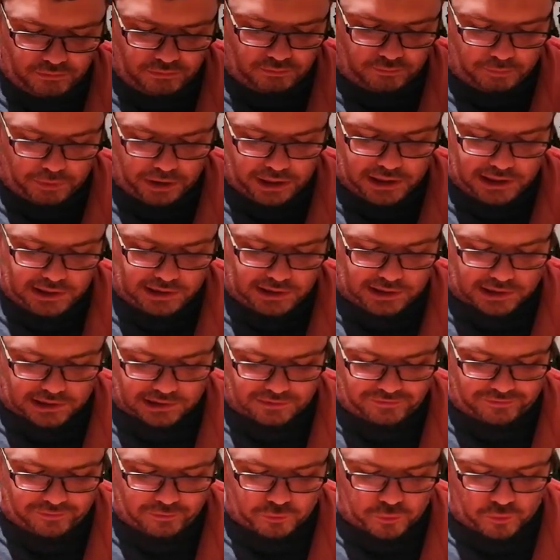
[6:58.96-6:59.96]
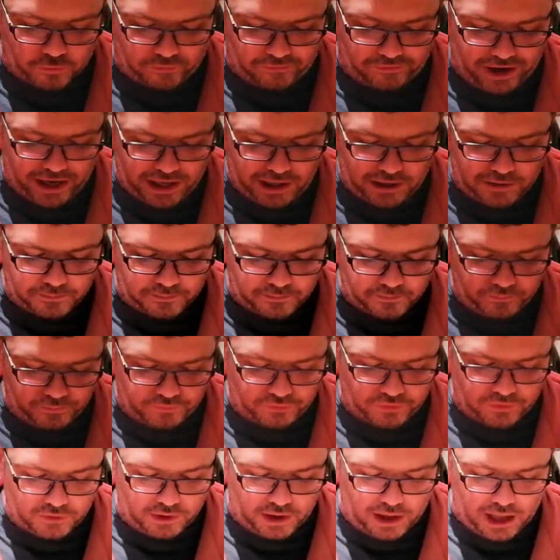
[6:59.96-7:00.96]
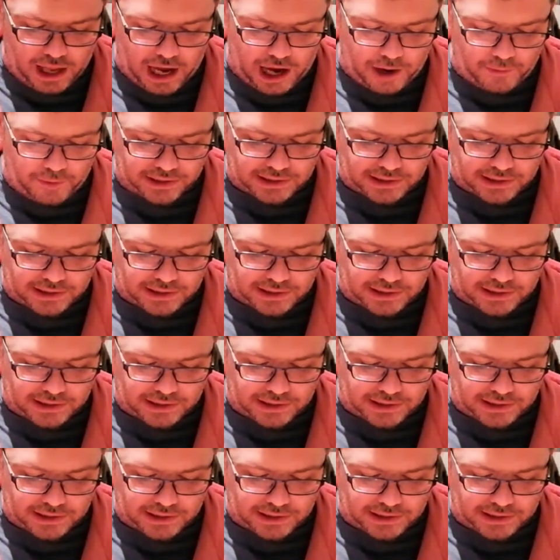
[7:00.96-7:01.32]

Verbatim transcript: man isst das so weg, aber